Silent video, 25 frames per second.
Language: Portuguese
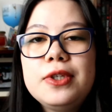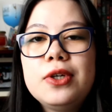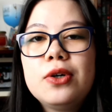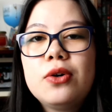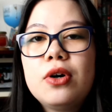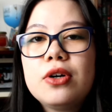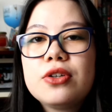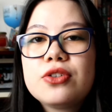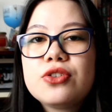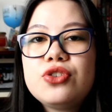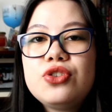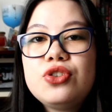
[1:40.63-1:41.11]
eu
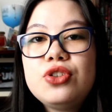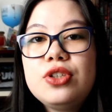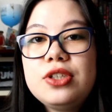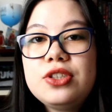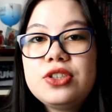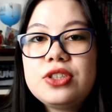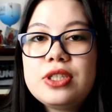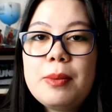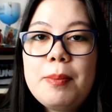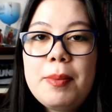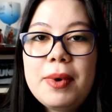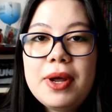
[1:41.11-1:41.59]
gosto de
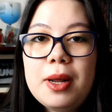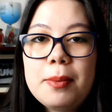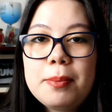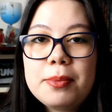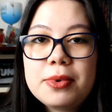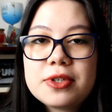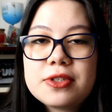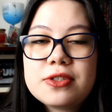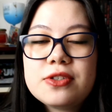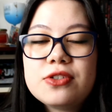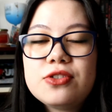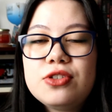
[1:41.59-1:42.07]
separar por
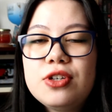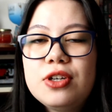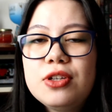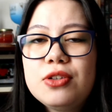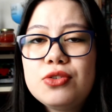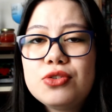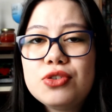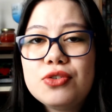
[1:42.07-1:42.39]
esse jeito,